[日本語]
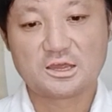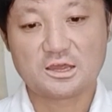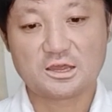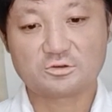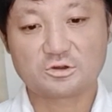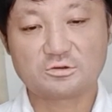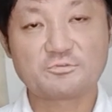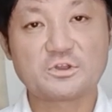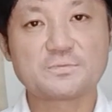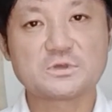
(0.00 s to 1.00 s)
えこれは
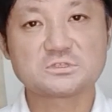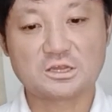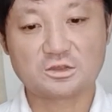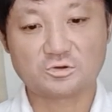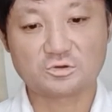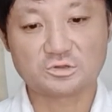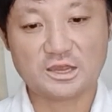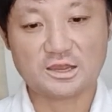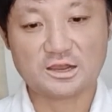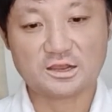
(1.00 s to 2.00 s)
フィリピン全国
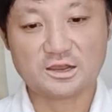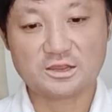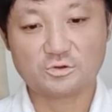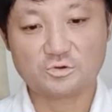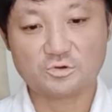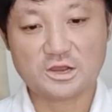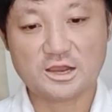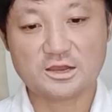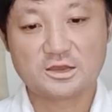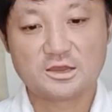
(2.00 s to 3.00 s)
で赤い方
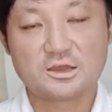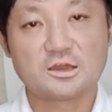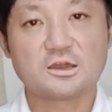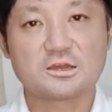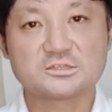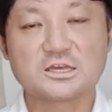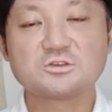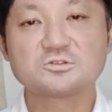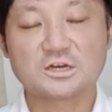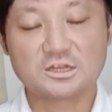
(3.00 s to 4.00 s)
が、え占
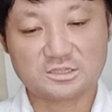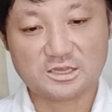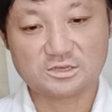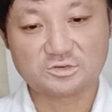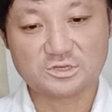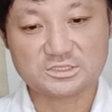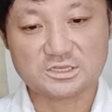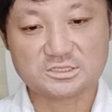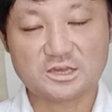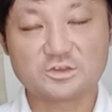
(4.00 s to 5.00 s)
有されている率
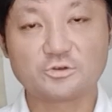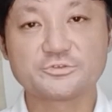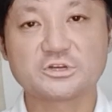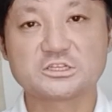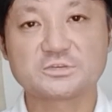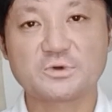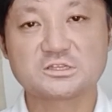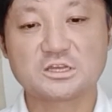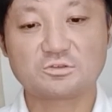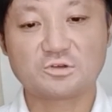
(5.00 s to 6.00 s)
ですね。
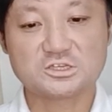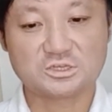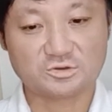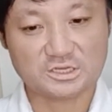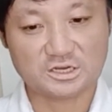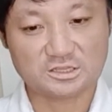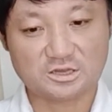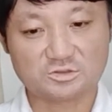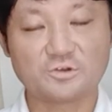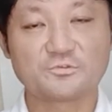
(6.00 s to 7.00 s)
48%が使用されて
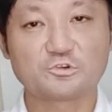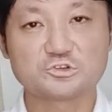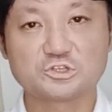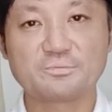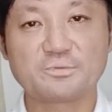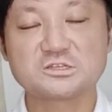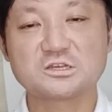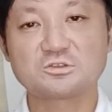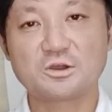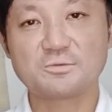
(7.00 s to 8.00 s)
いると。
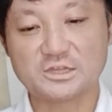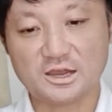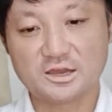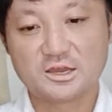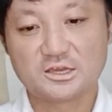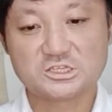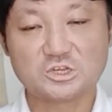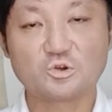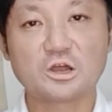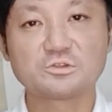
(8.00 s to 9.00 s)
52%がまだ使
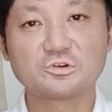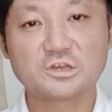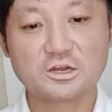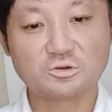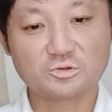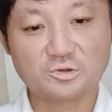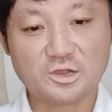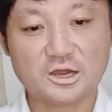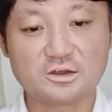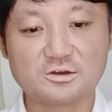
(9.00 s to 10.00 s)
用可能であること
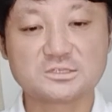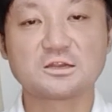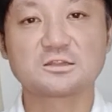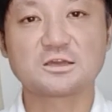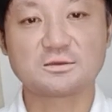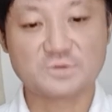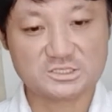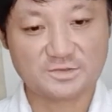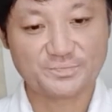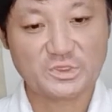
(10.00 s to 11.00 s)
が表されていま
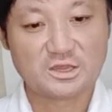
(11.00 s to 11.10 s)
す。